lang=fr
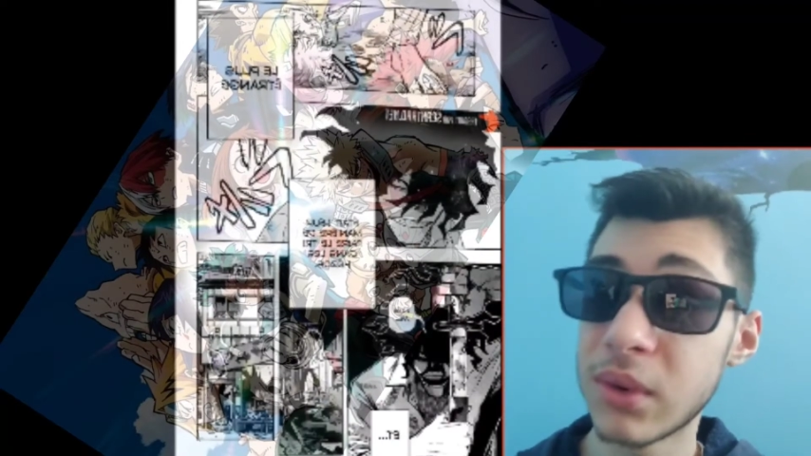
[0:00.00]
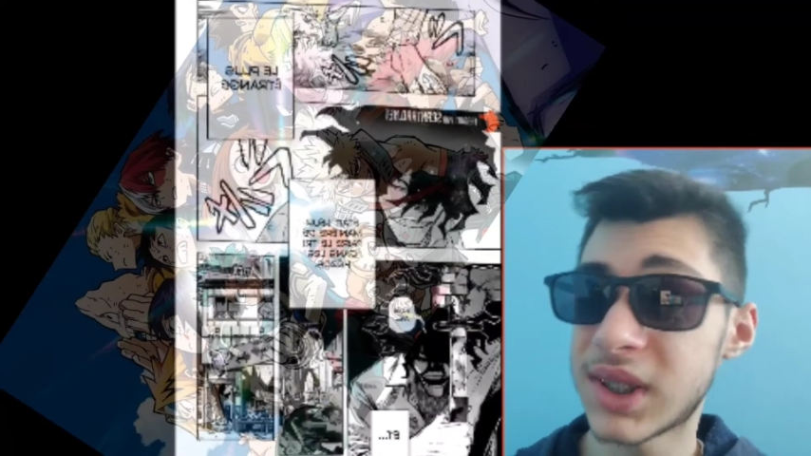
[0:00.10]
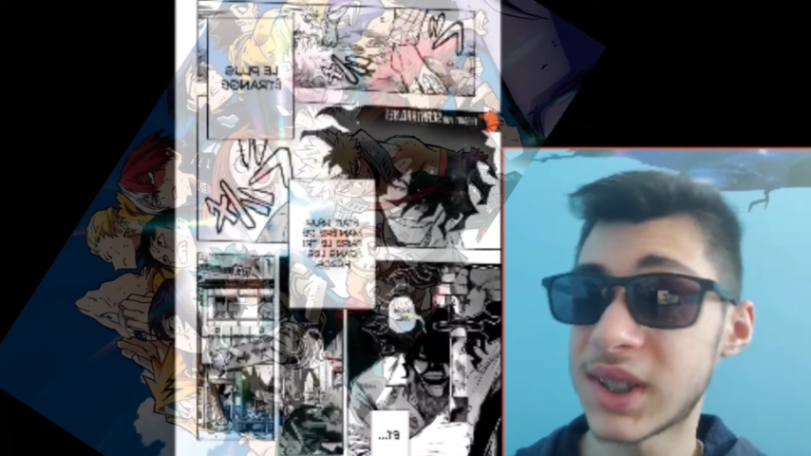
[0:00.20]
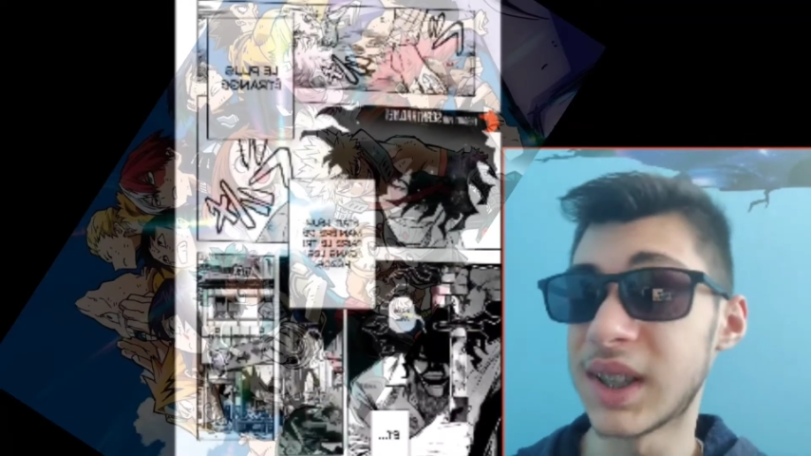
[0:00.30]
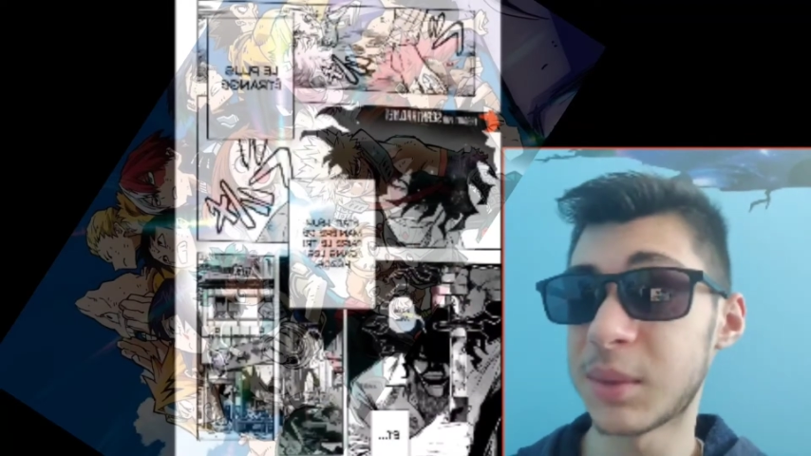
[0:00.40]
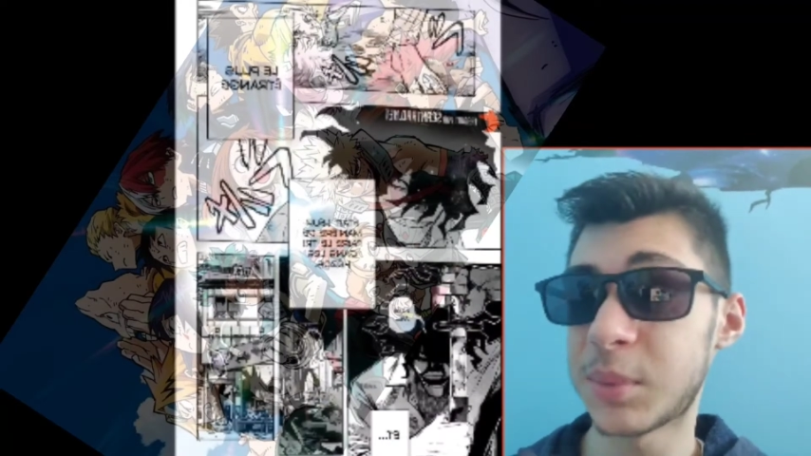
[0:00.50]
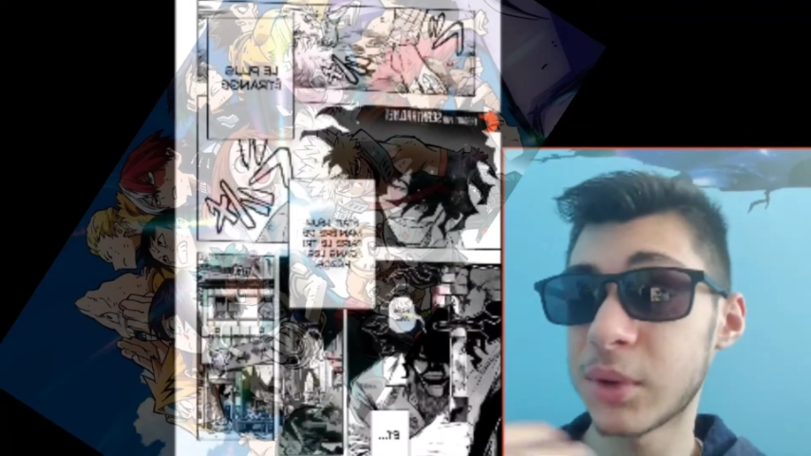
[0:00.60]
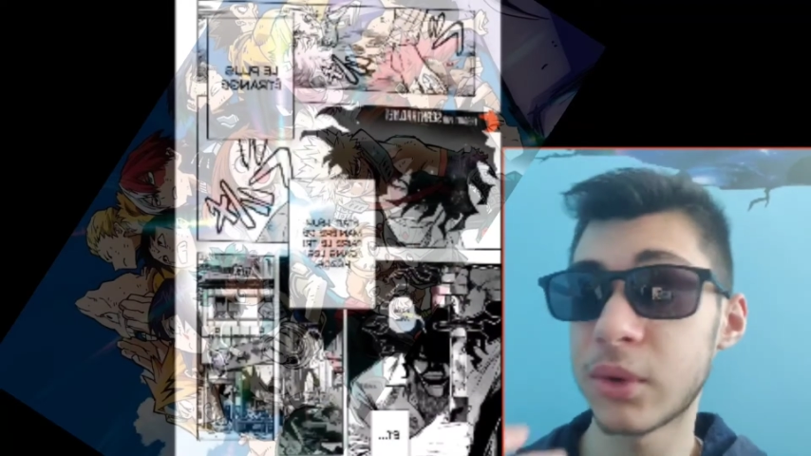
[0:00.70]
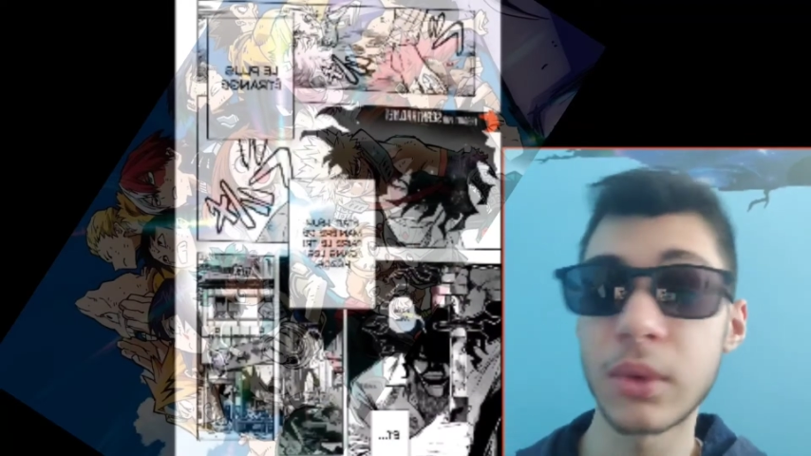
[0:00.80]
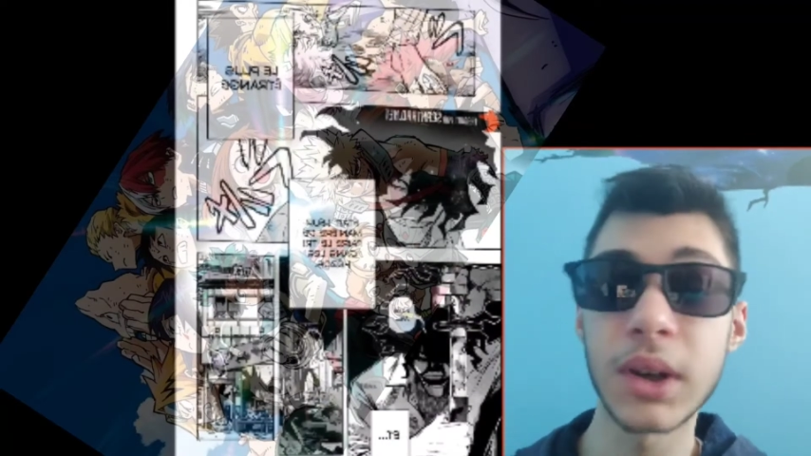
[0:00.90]
c'est
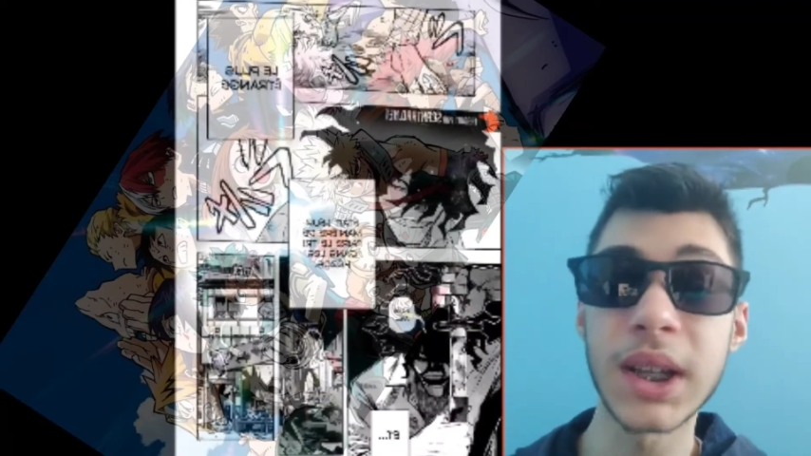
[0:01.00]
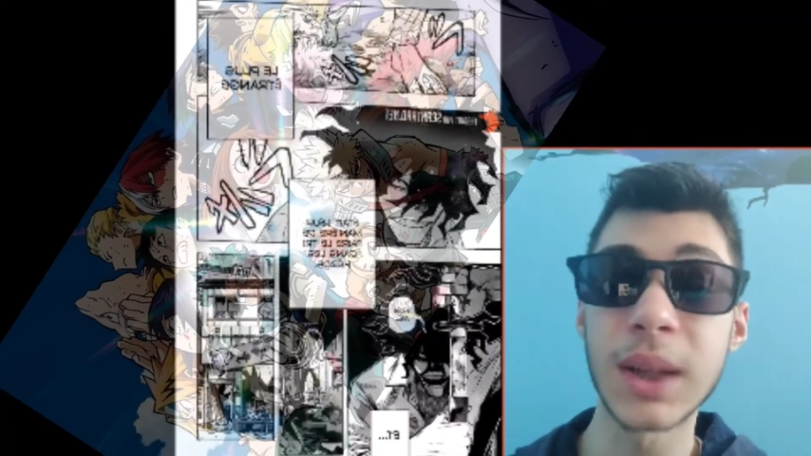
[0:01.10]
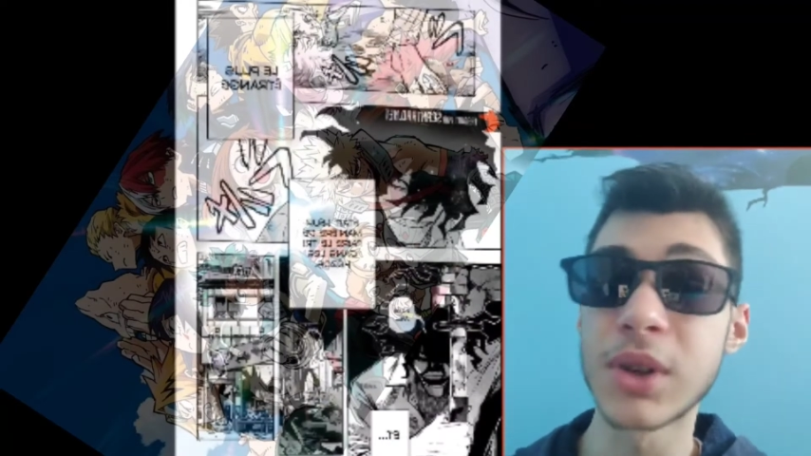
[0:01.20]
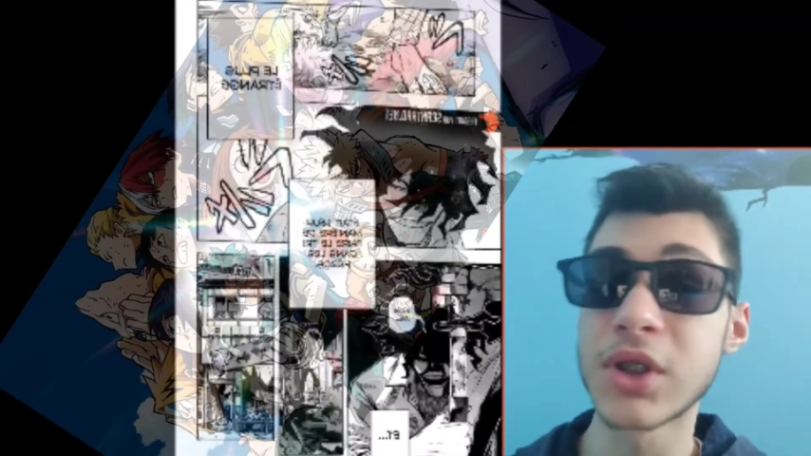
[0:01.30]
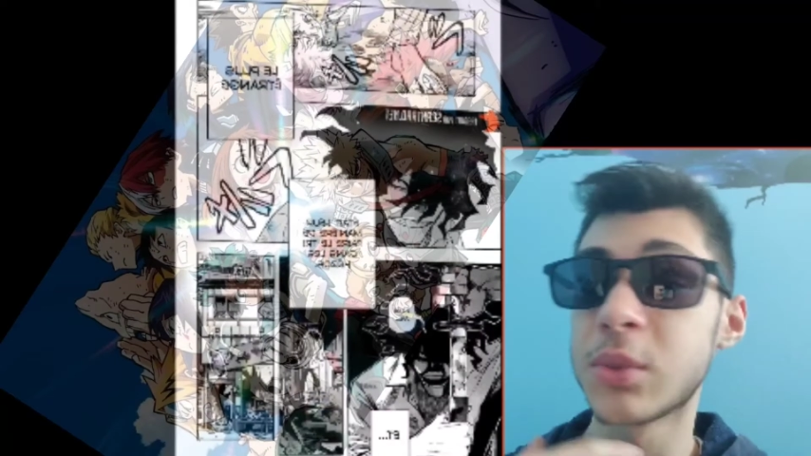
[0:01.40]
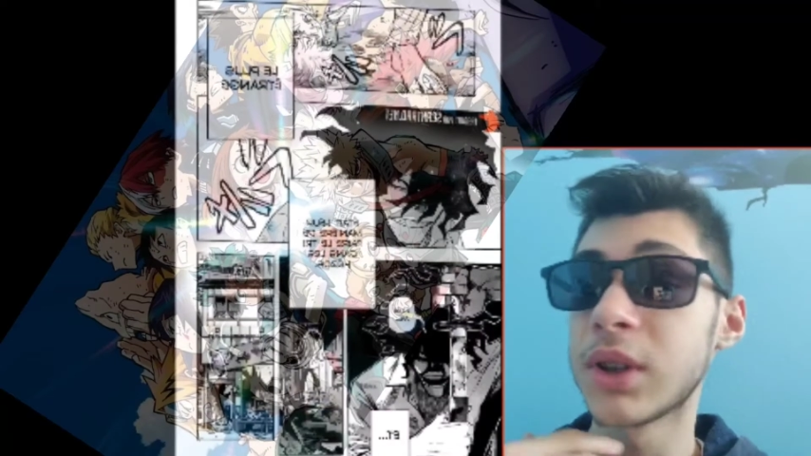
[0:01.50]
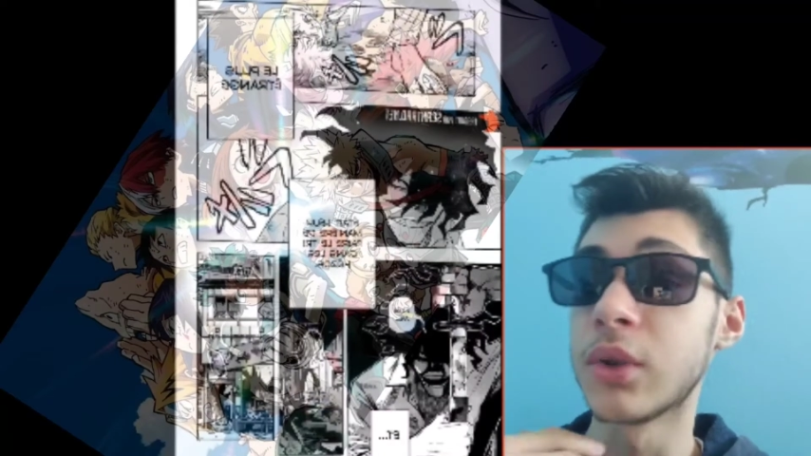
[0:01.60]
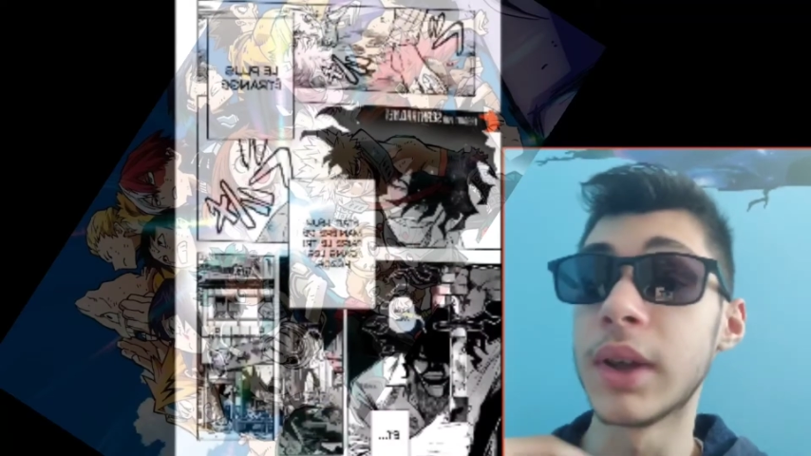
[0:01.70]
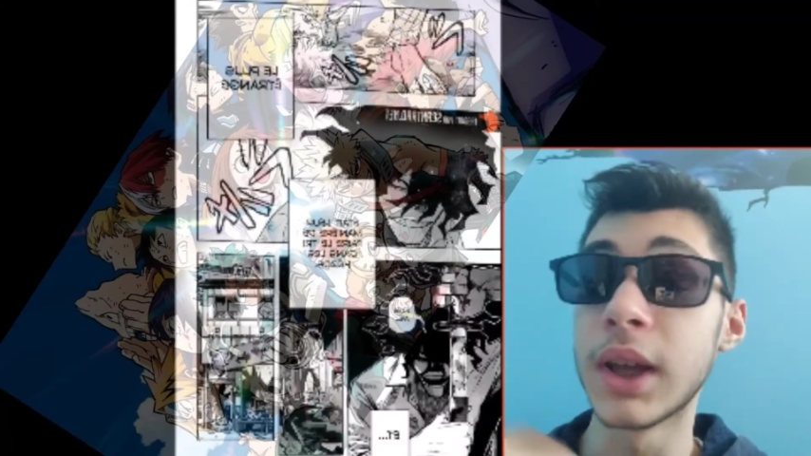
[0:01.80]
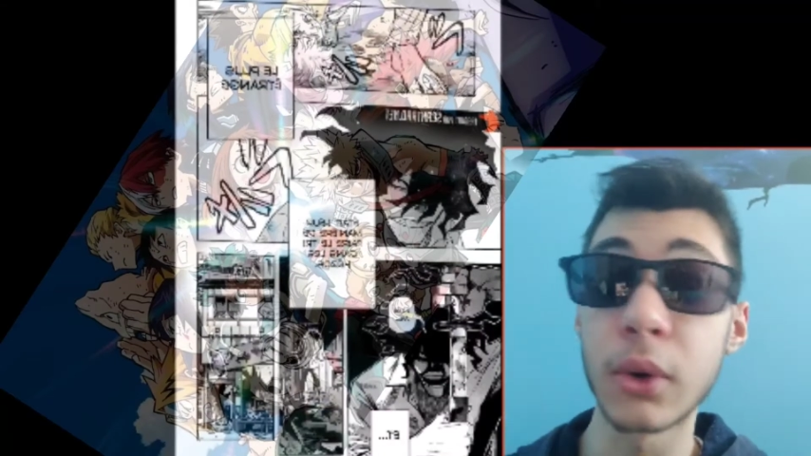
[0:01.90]
n'importe quoi, il y a de moins en moins
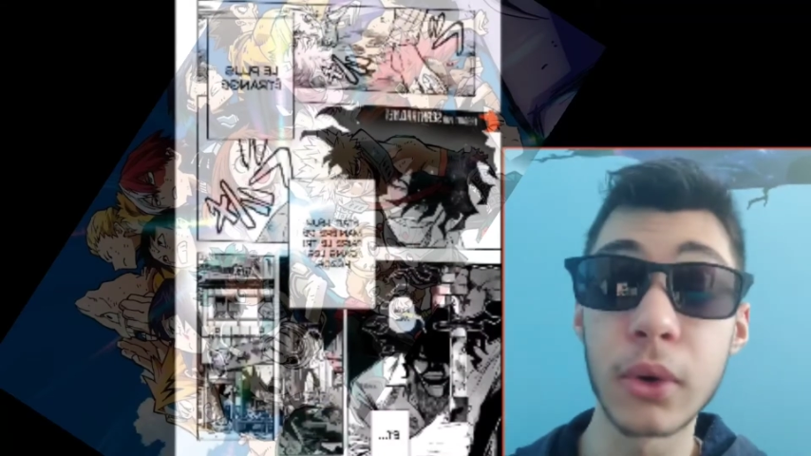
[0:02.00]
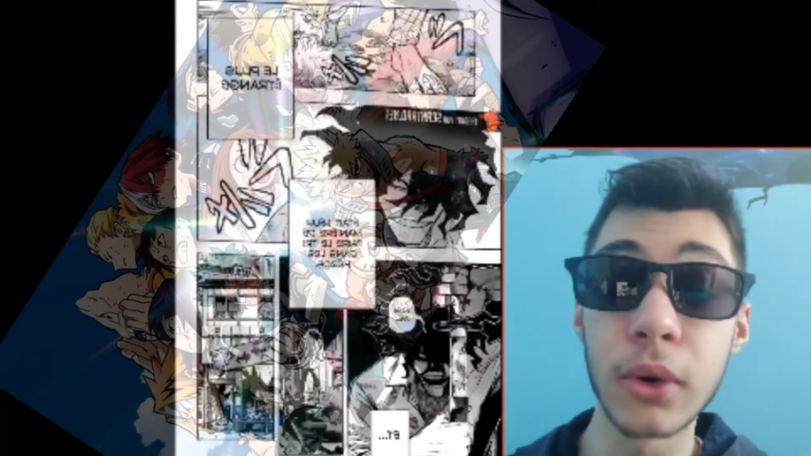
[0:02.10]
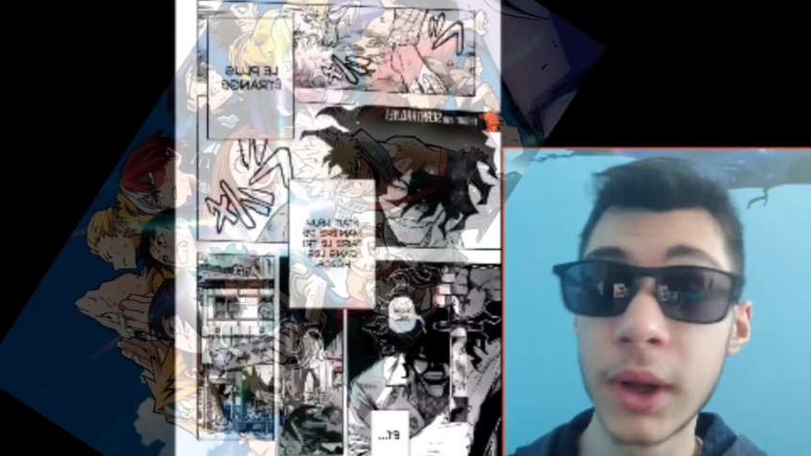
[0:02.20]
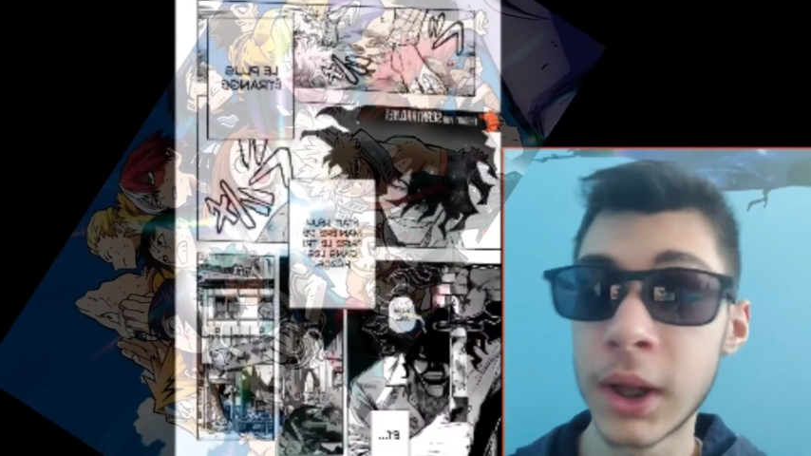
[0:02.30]
de héros,